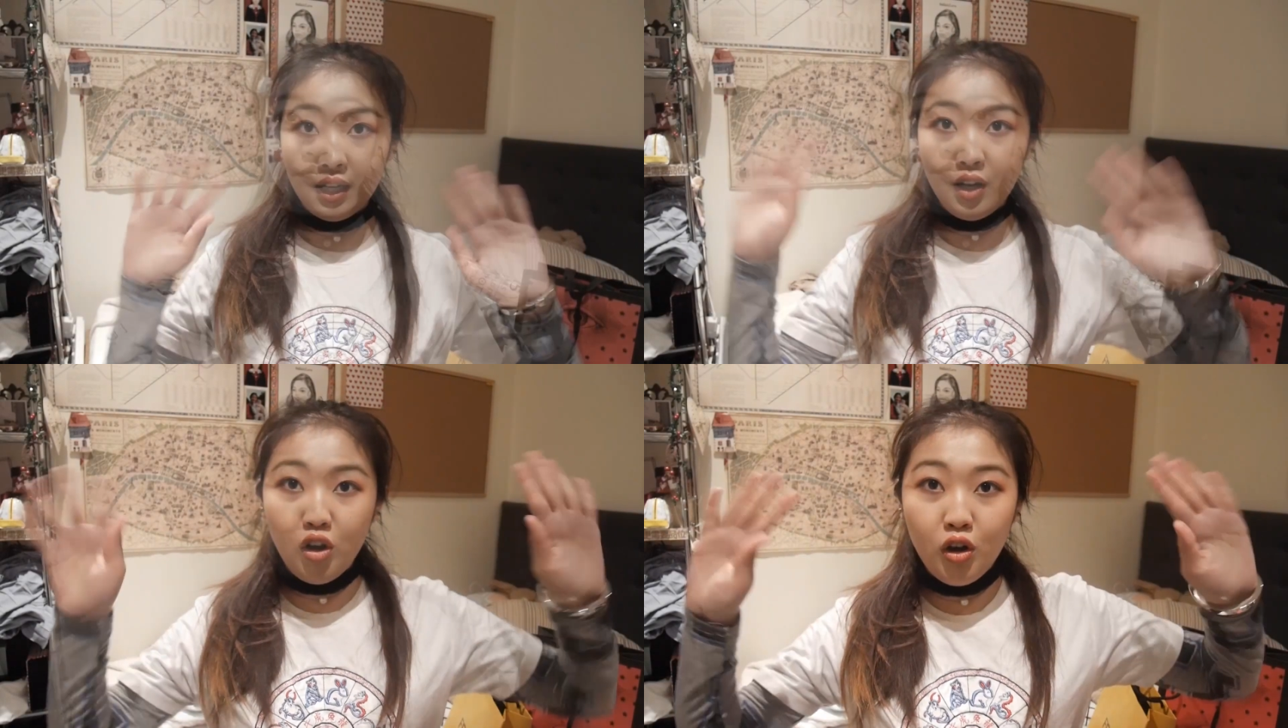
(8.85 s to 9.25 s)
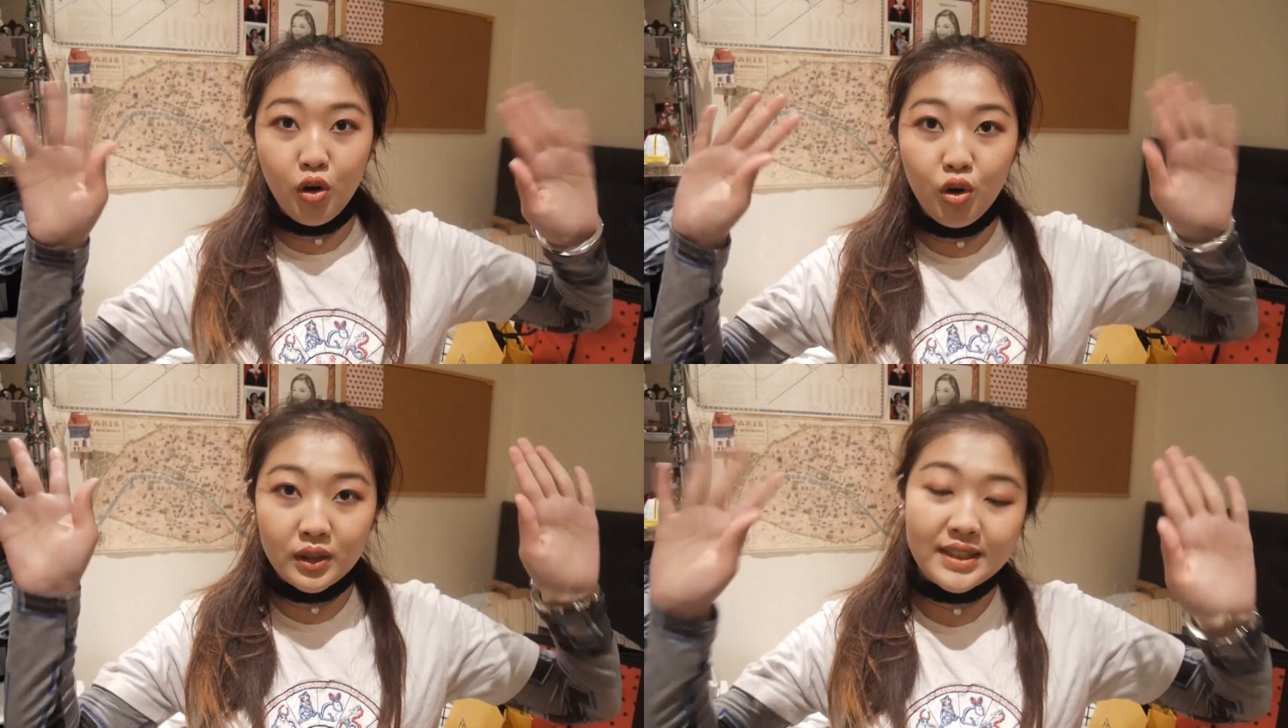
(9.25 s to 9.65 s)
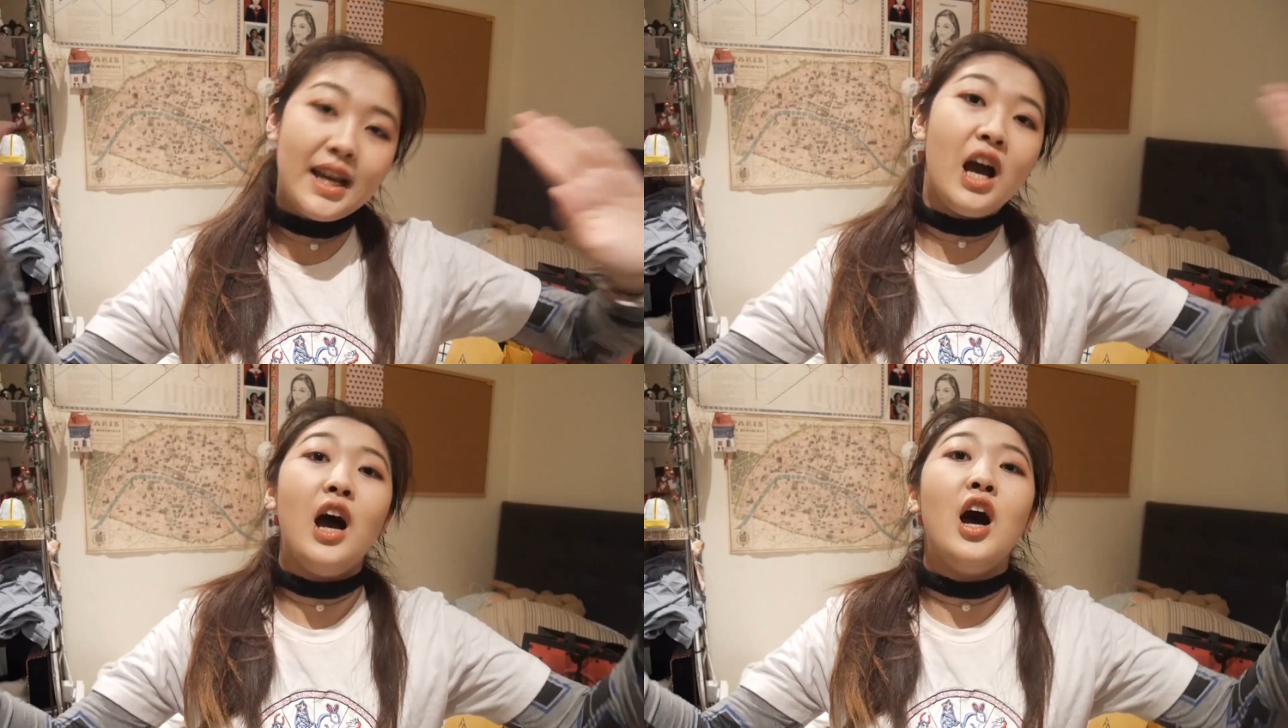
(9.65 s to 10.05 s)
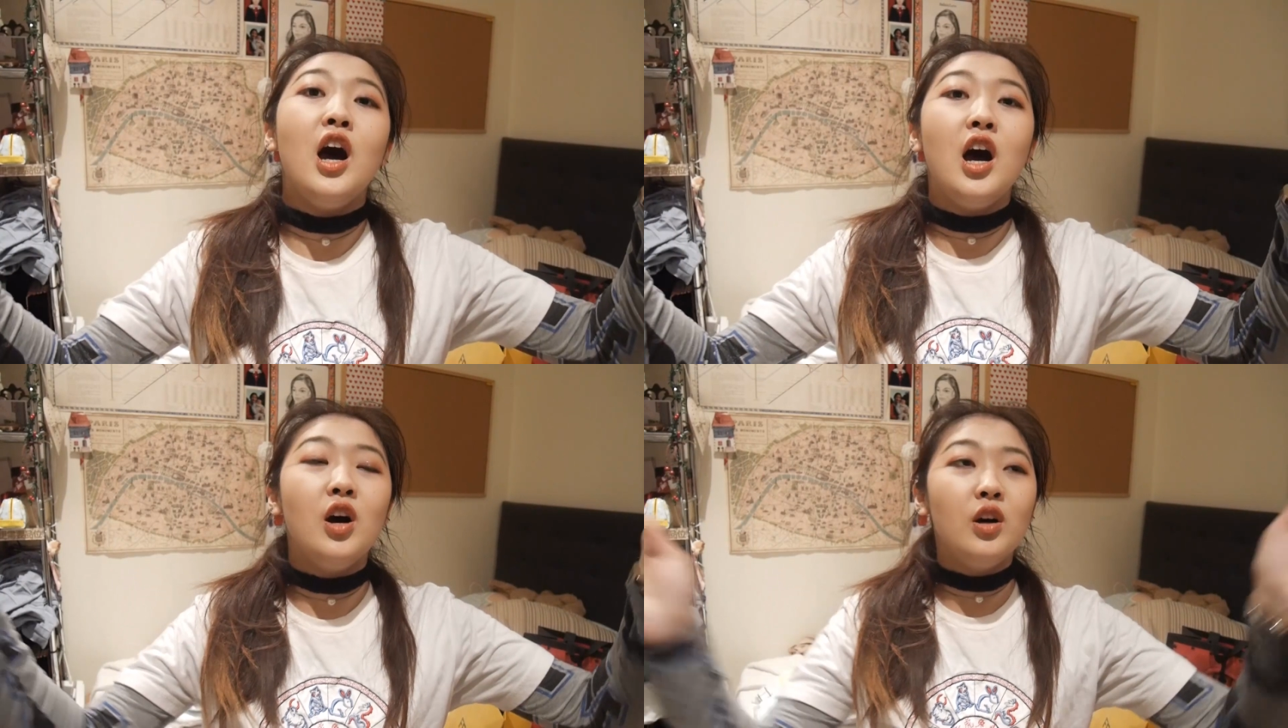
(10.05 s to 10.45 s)
Hello，大家
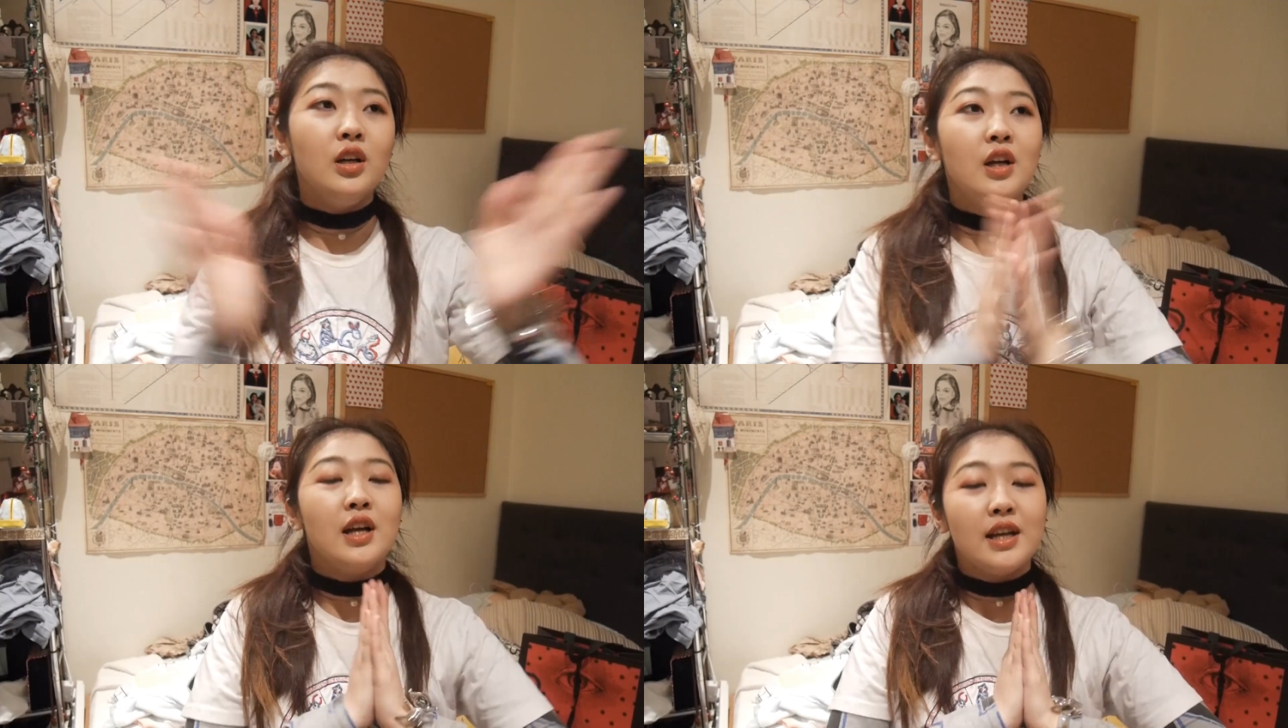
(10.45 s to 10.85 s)
好，